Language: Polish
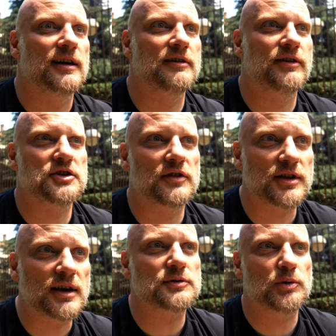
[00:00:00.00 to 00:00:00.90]
I właśnie w
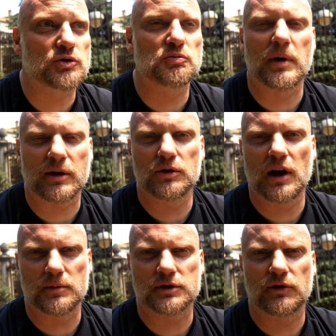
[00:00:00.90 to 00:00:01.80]
ten sposób
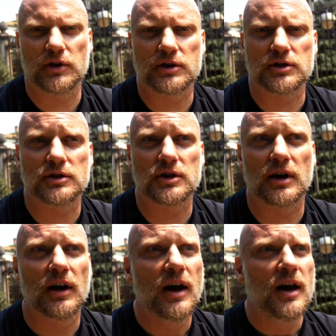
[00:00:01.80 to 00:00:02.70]
marnujemy swoje życie.
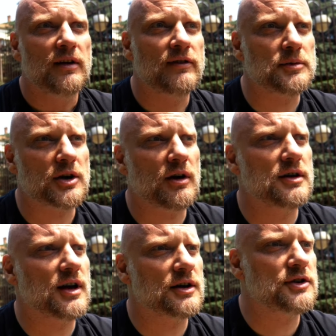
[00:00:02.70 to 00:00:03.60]
Wiem, że
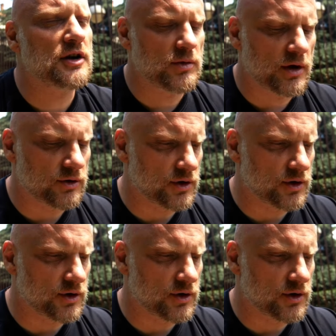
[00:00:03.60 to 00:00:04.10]
kochani, każdy dzień mojego